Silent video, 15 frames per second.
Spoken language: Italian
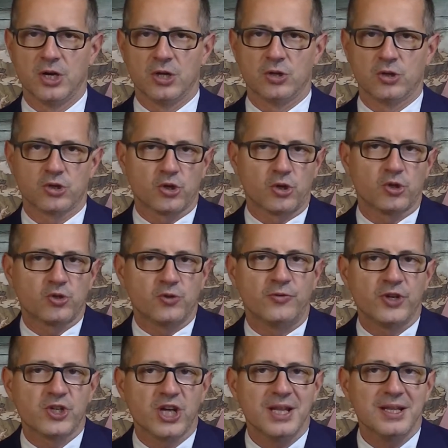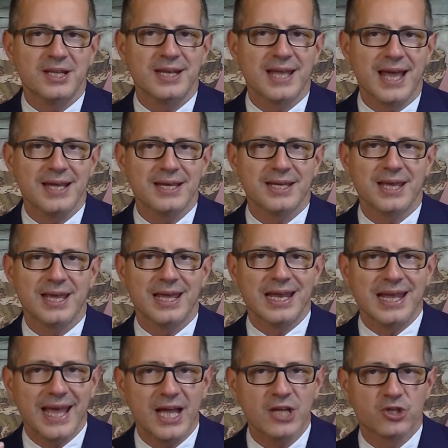non sono sufficienti neanche
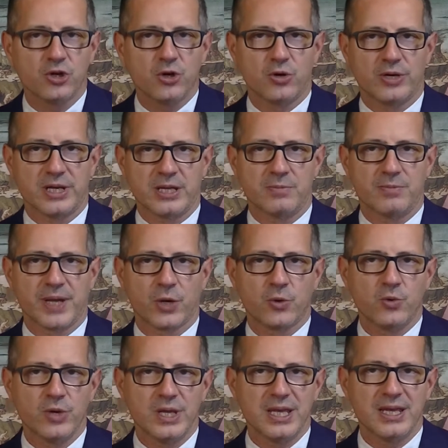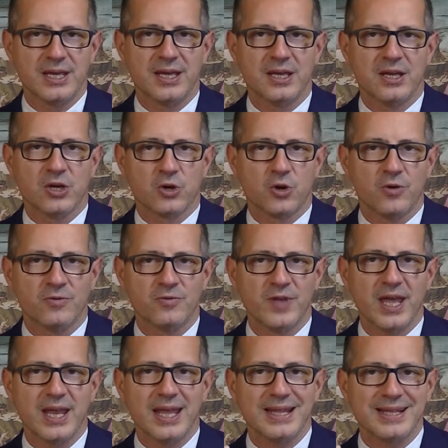le ragioni per cui
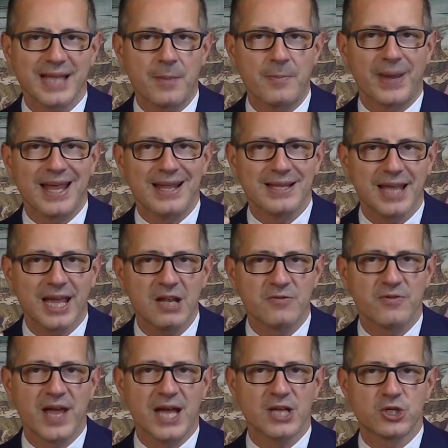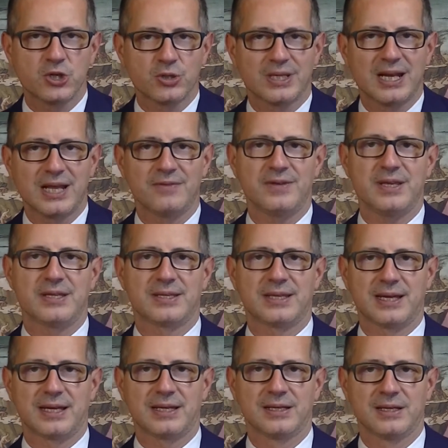conviene intraprendere il viaggio della
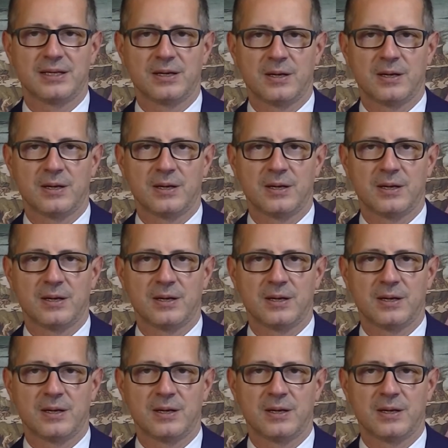vita.